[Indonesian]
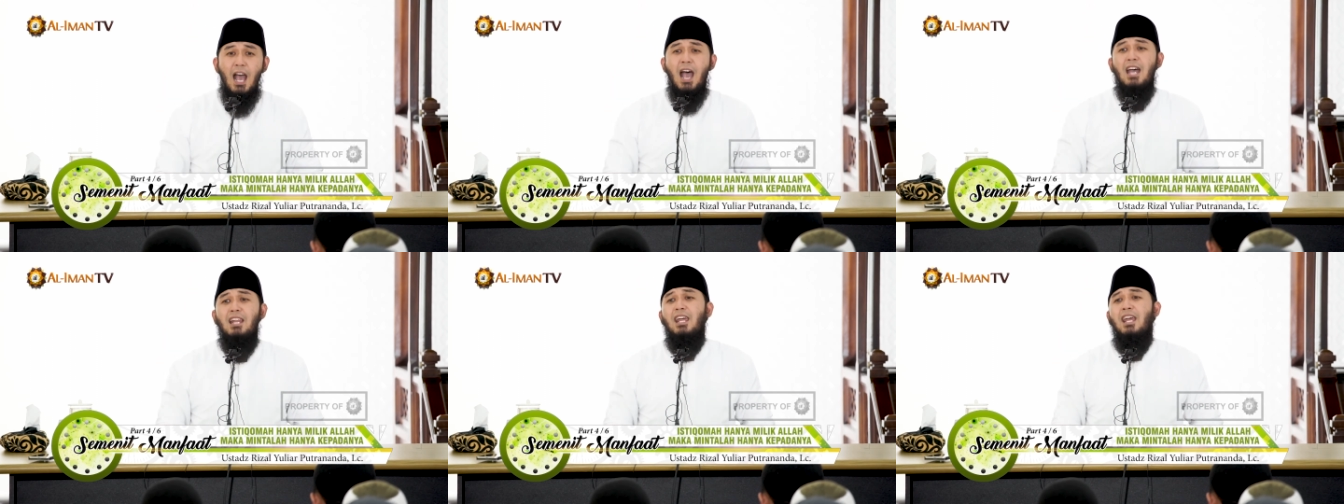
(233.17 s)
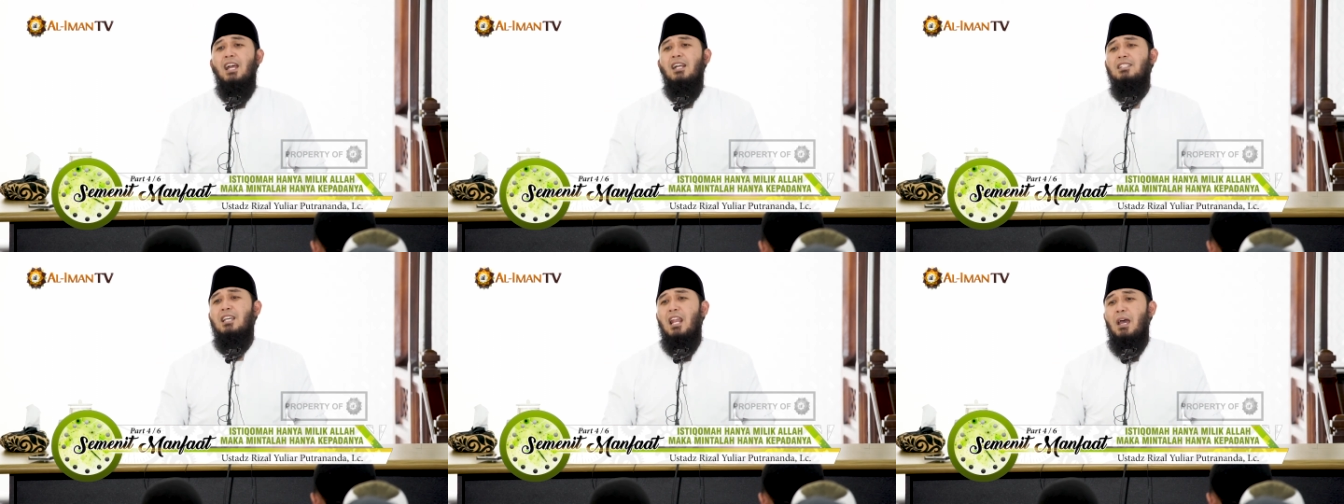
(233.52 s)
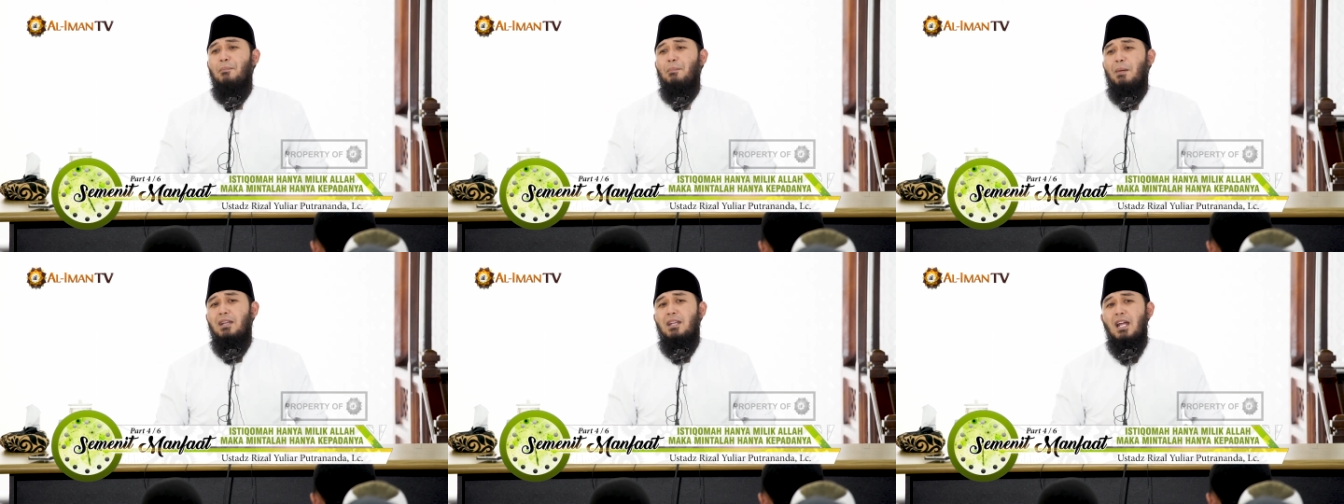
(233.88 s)
Ada yang
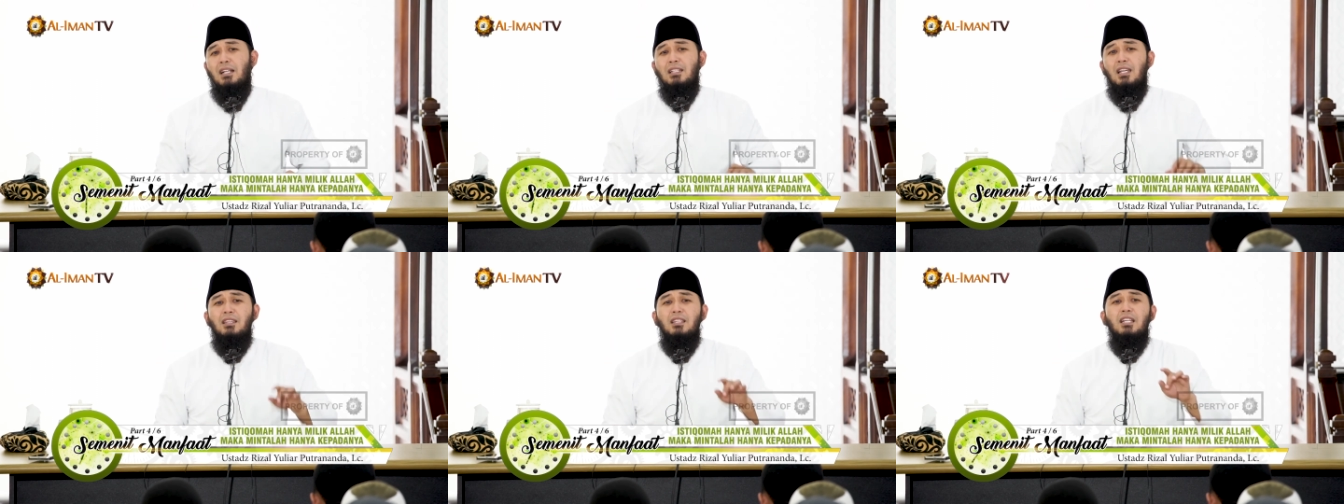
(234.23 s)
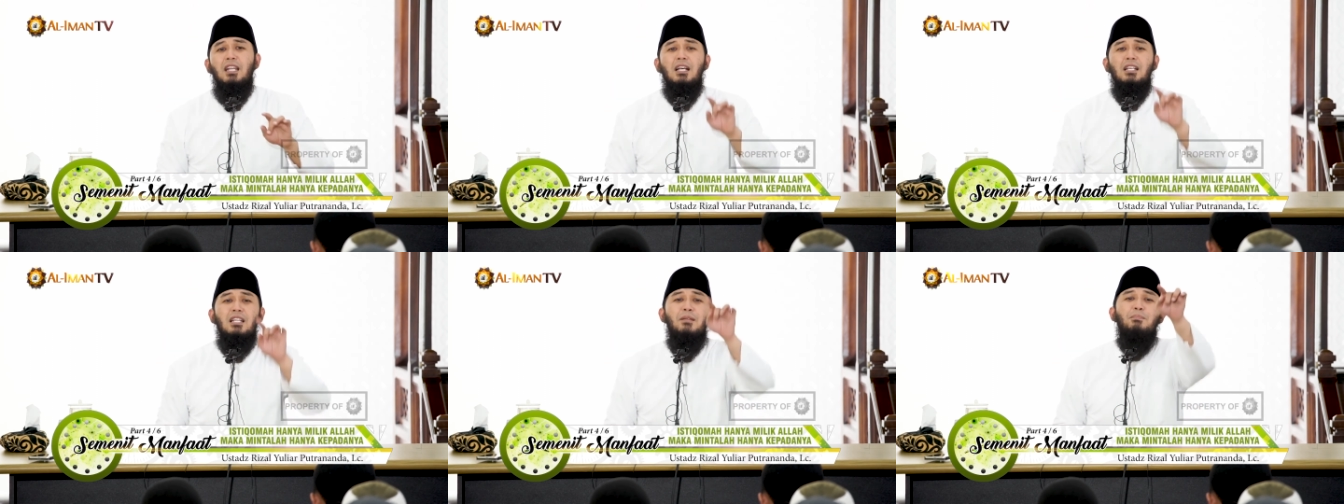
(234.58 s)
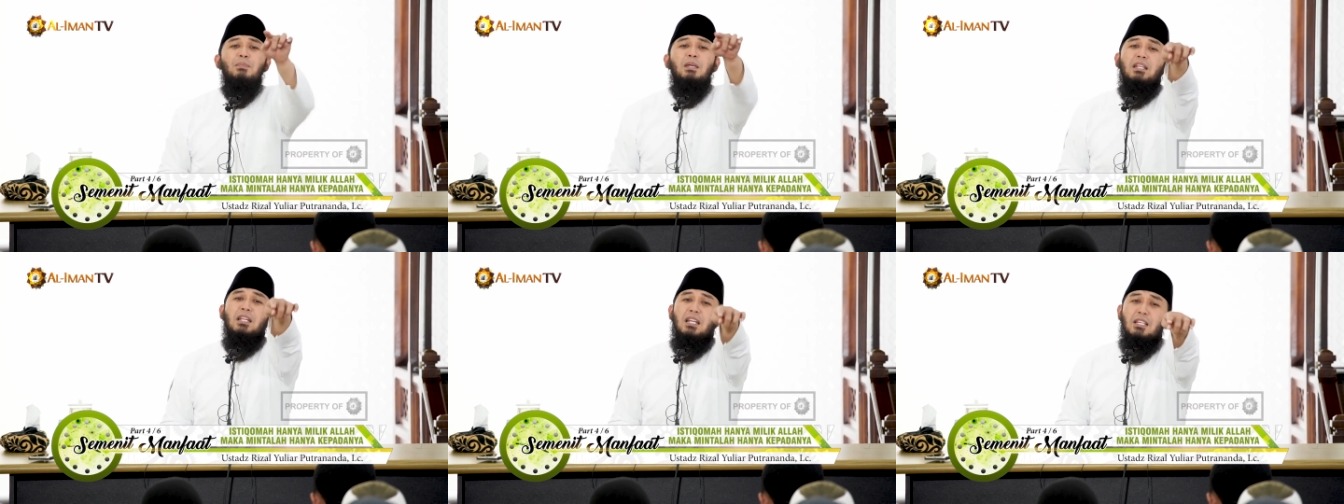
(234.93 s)
jarak pandangnya tidak
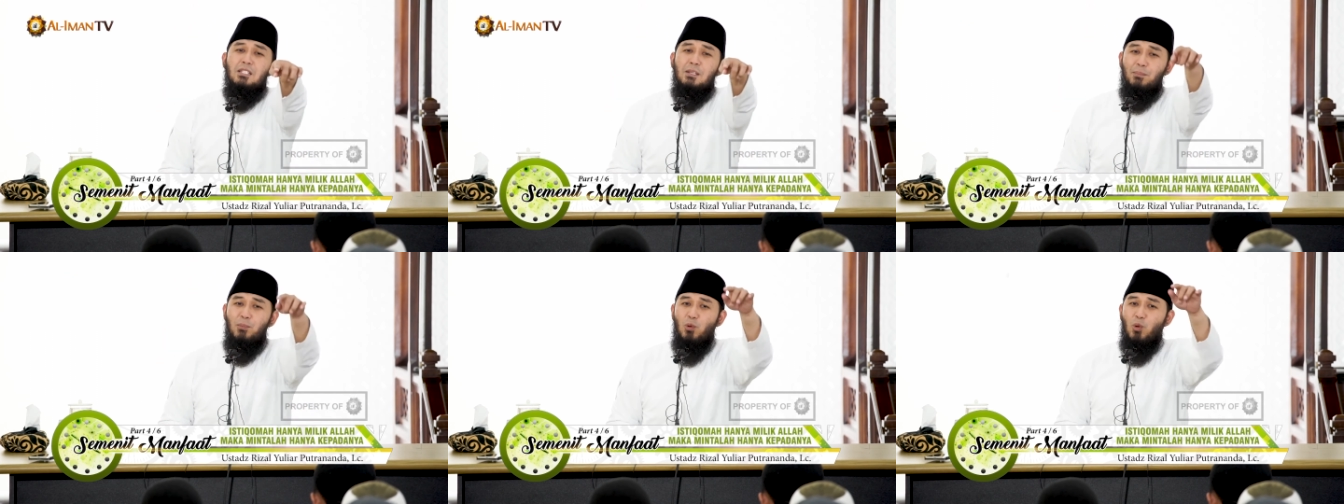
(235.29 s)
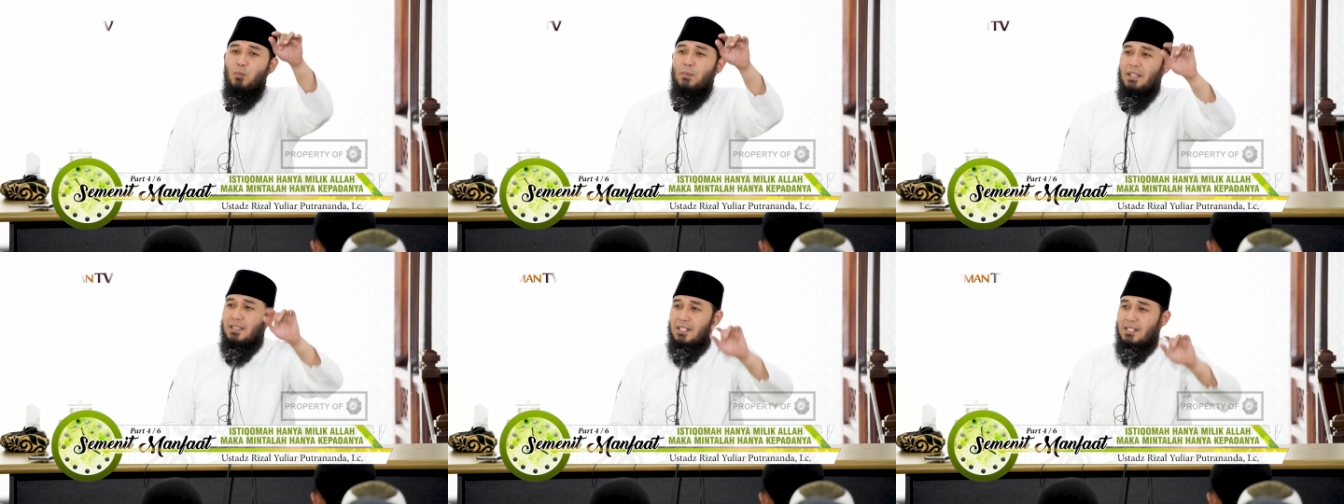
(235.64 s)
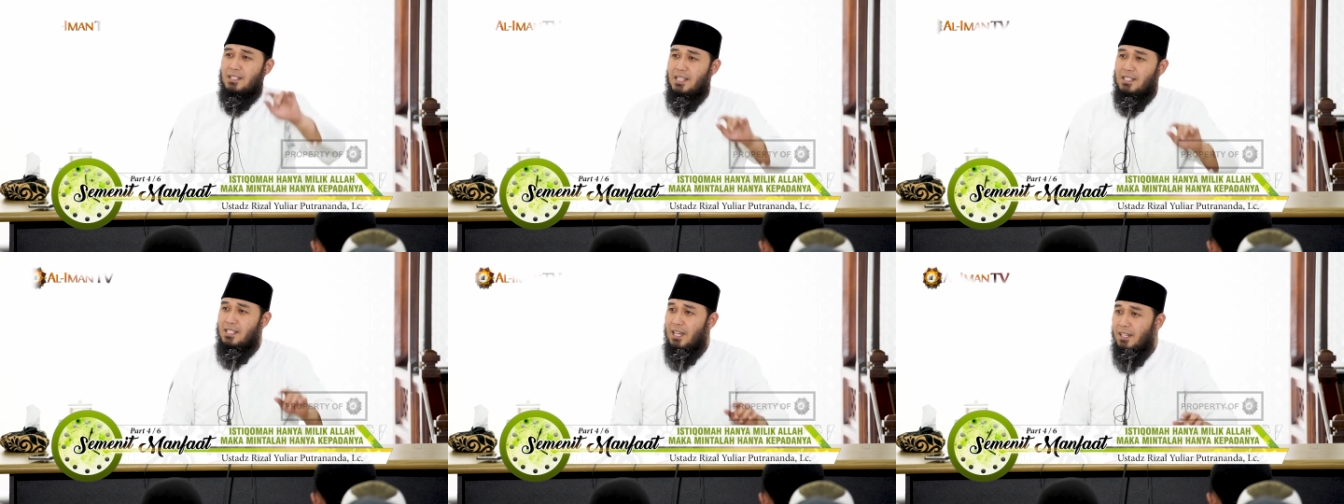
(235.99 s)
lebih dari 10 meter
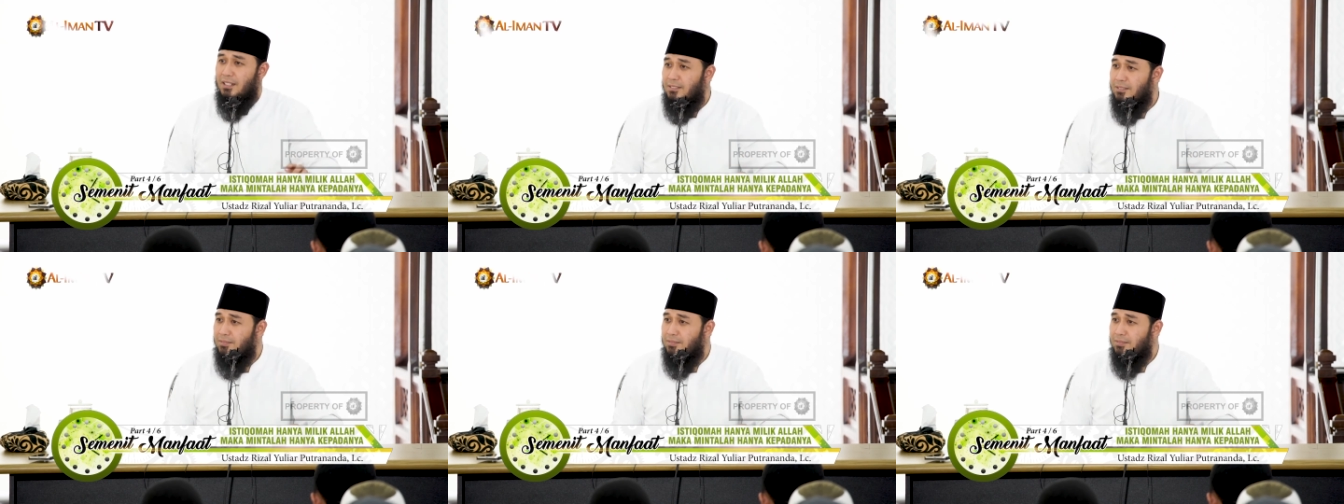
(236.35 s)
saja.